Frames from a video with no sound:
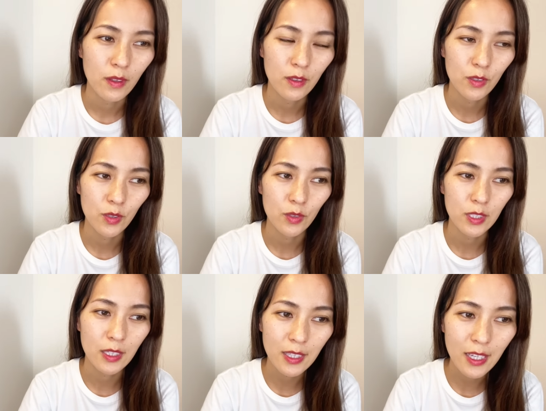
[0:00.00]
その
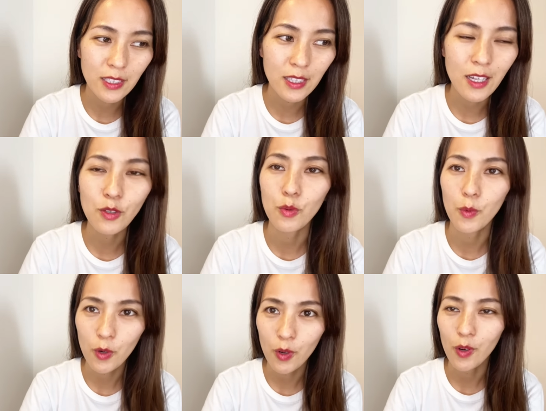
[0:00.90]
射精した後
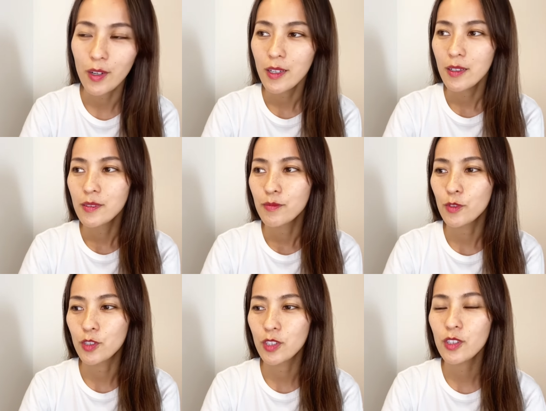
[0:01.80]
も
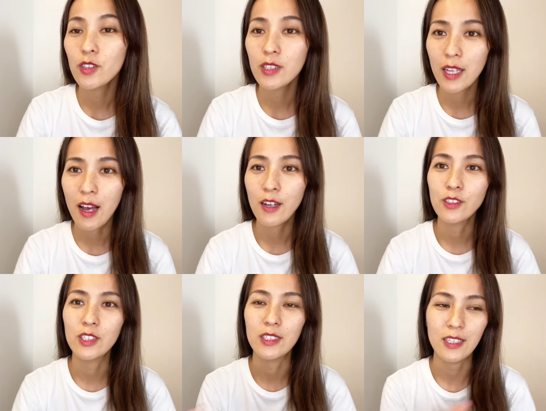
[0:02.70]
もうずっとさ、
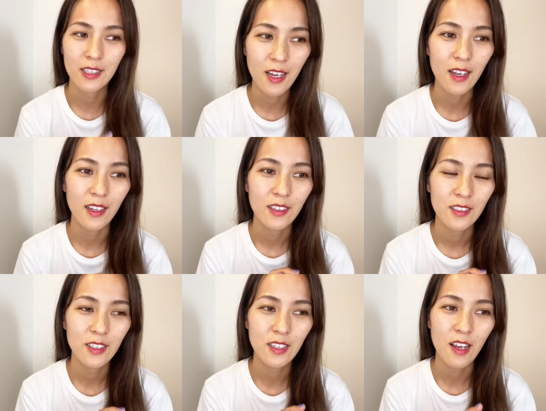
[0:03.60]
ハグしてさ、
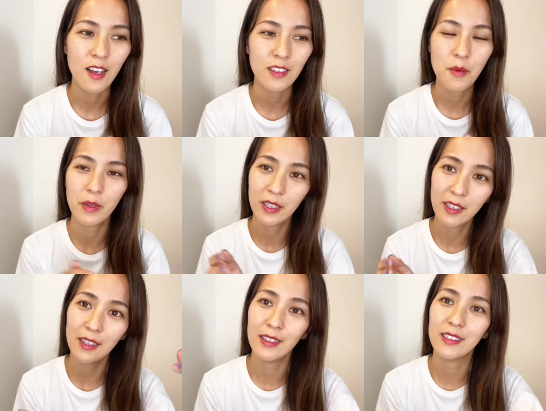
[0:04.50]
でさ、頭な
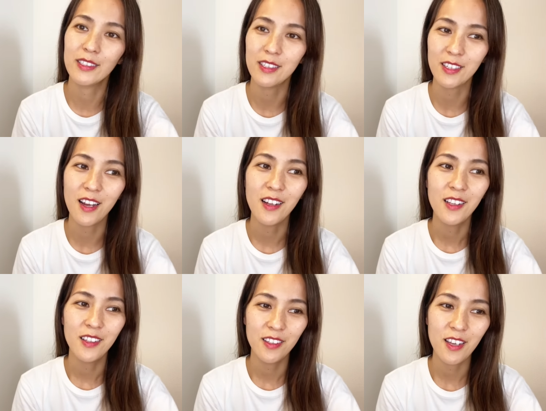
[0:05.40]
でなでしてさ、
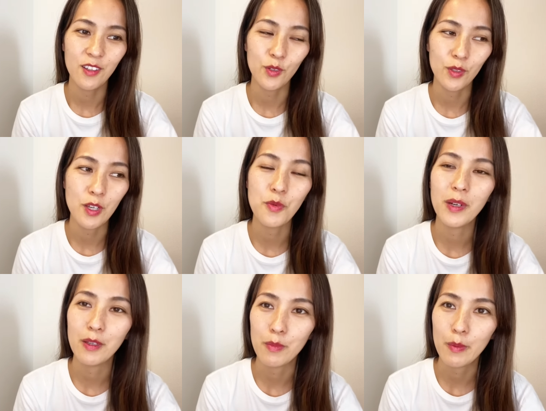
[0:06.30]
ね、あの、寝る
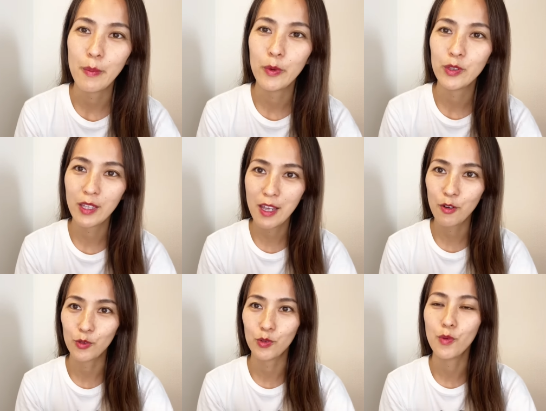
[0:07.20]
まで見守って
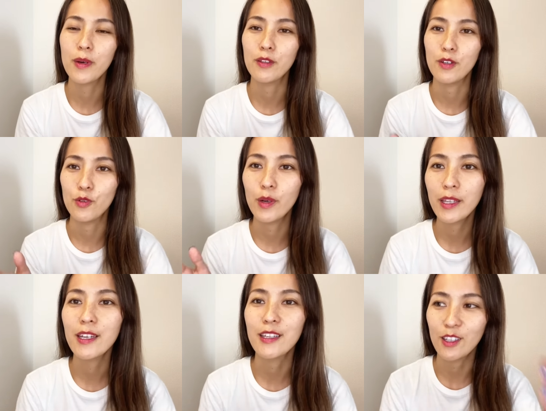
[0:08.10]
よ、とまでは言わ
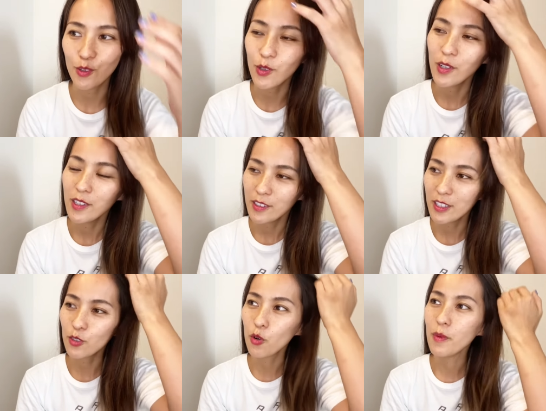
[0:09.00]
ないけど、
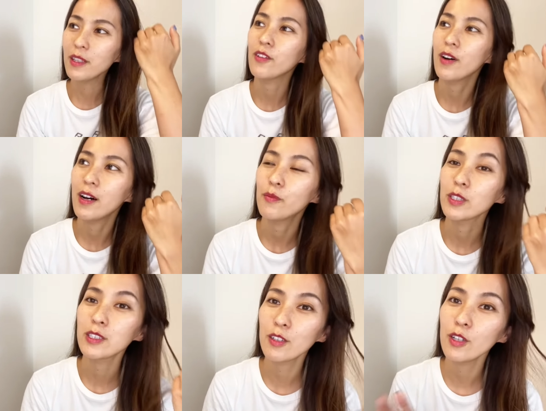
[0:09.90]
ね、そこまでは、まあ、
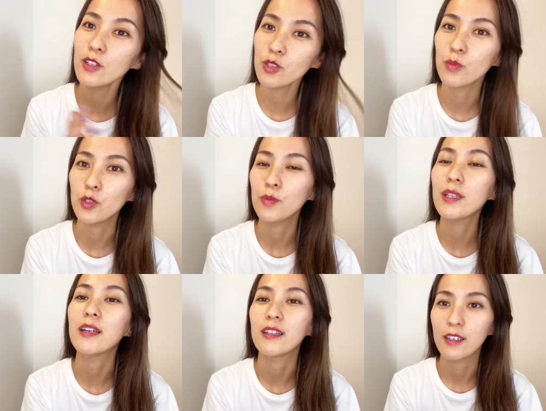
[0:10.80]
してくれる人もいるみ
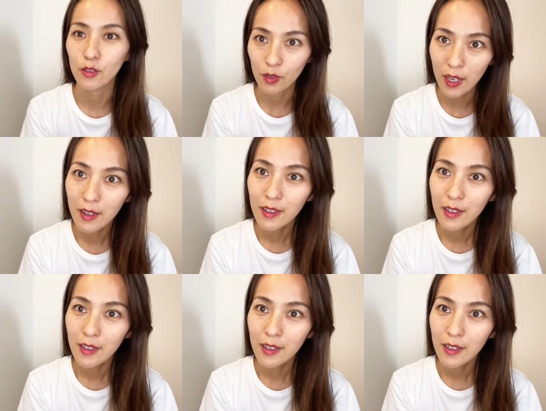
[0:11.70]
たいだけどね、